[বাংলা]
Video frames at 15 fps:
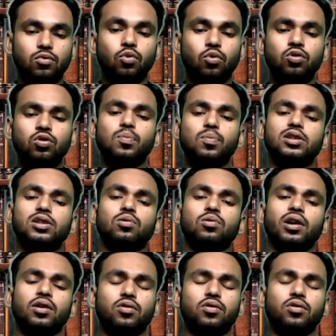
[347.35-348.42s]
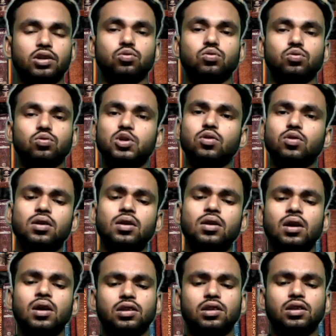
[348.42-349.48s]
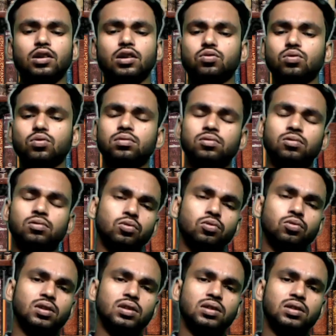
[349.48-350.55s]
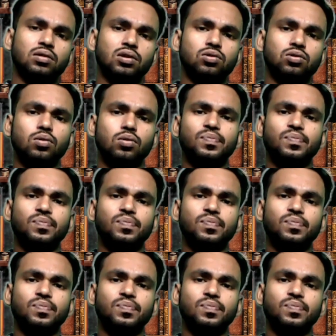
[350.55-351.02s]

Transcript: অন্য পথে ঘোরানোরও কিন্তু বিষয়কে কিন্তু গুরুত্ব দিতেও কিন্তু